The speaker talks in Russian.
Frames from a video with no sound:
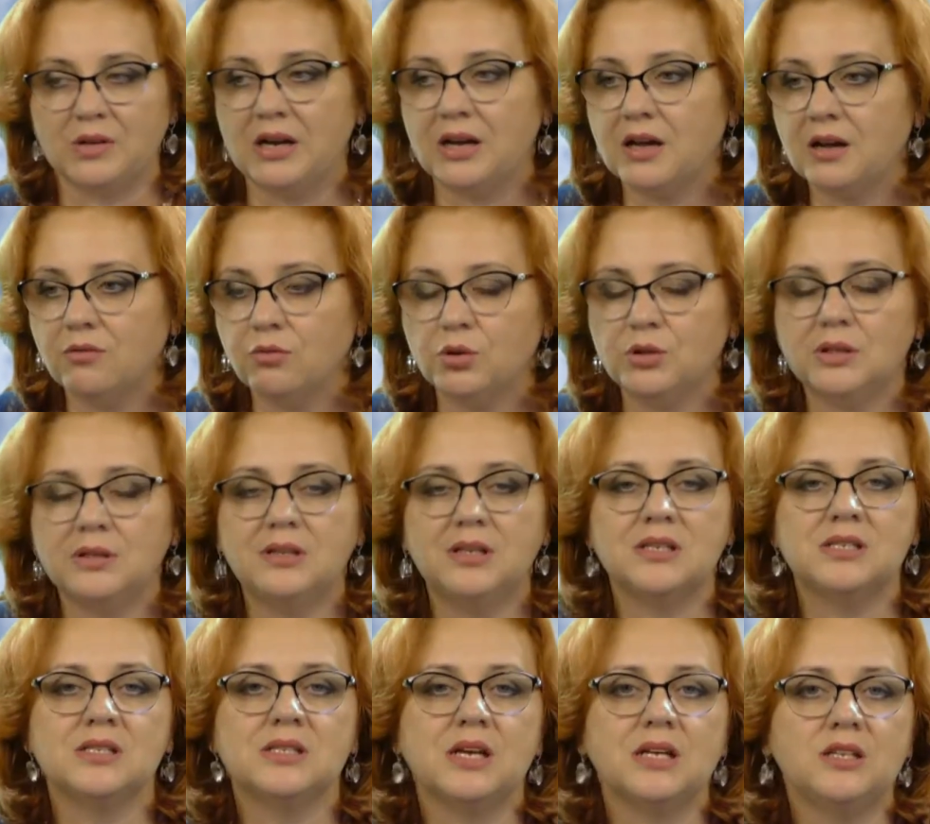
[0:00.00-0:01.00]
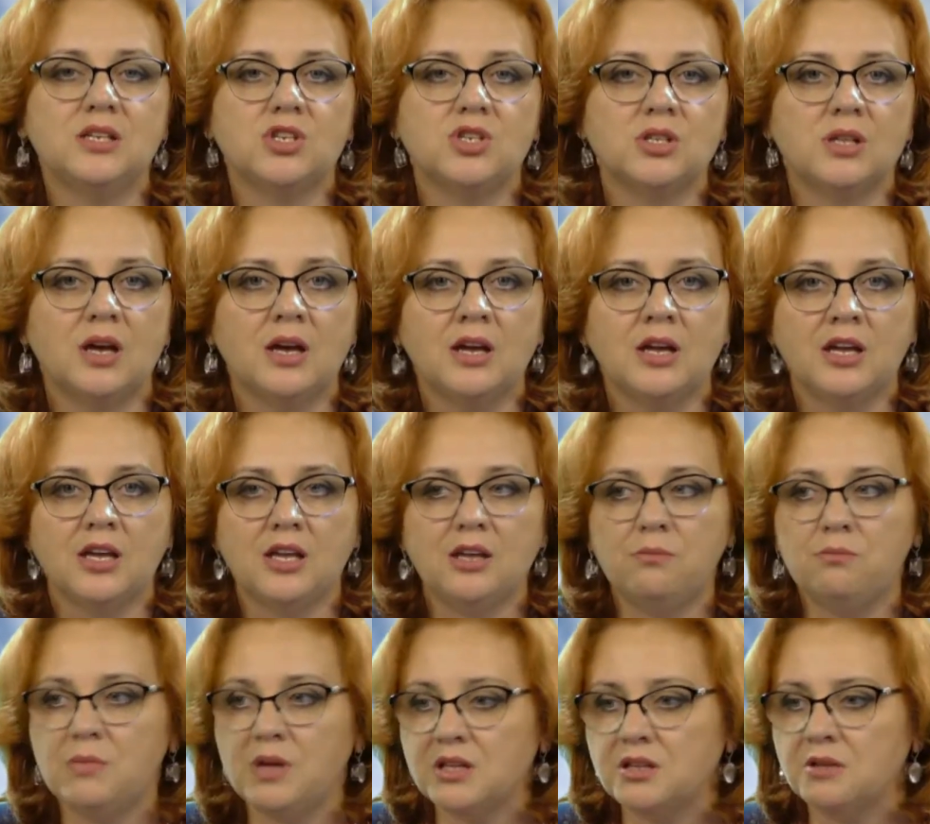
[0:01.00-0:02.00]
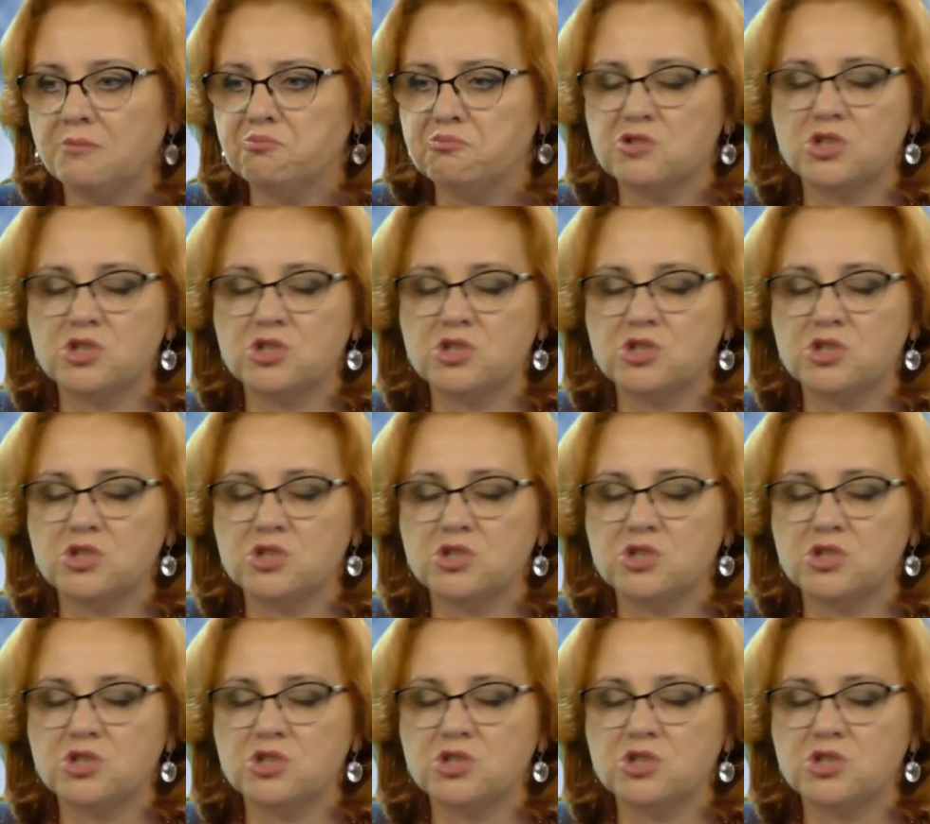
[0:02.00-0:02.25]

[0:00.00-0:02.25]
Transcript: Для кого-то достаточно иметь